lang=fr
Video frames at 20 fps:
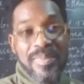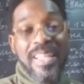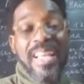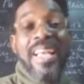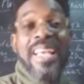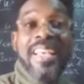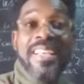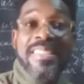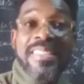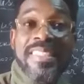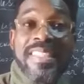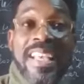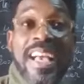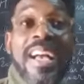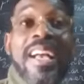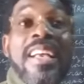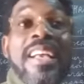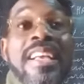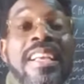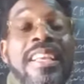La
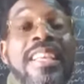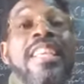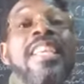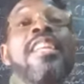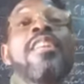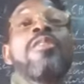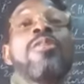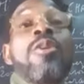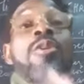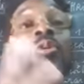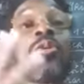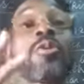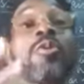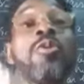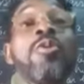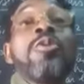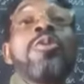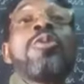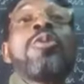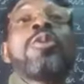RCA, ils n'ont
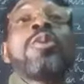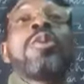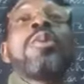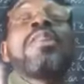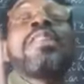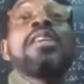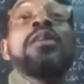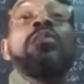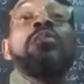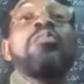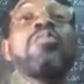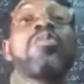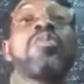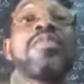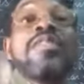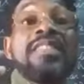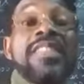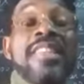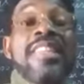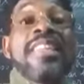connu que des
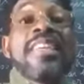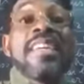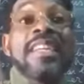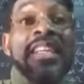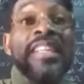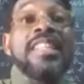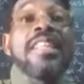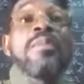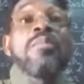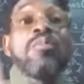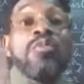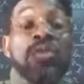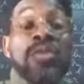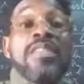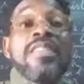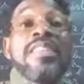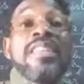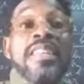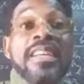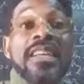mutineries, des
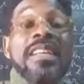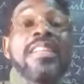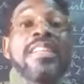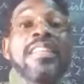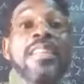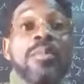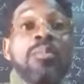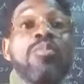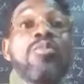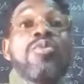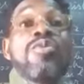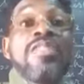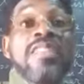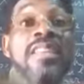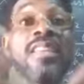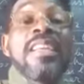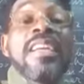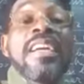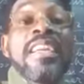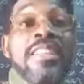mutineries, des
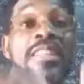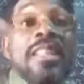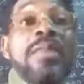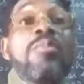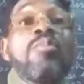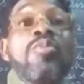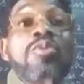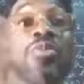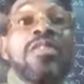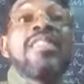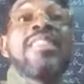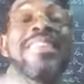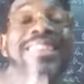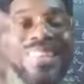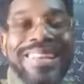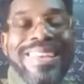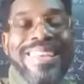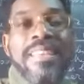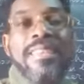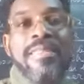mutineries, des
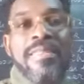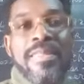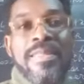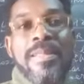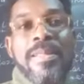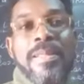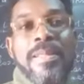mutineries.